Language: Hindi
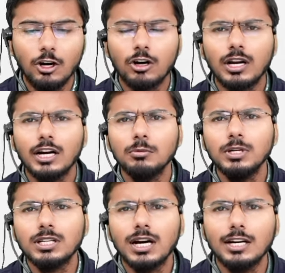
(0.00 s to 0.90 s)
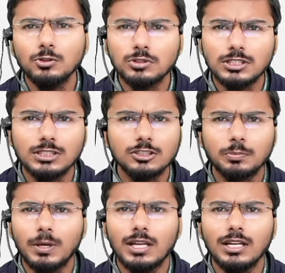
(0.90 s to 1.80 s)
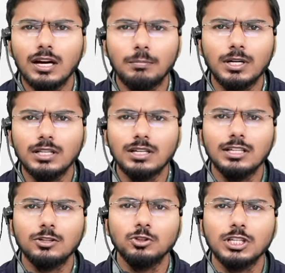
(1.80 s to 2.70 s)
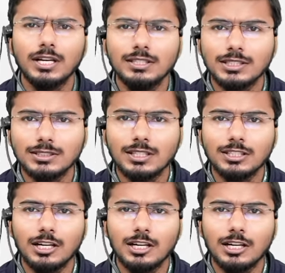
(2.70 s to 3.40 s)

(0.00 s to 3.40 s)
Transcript: और एडमिट कार्ड उसके जस्ट पहले आपका डिक्लेयर हो जाएगा जैसा कि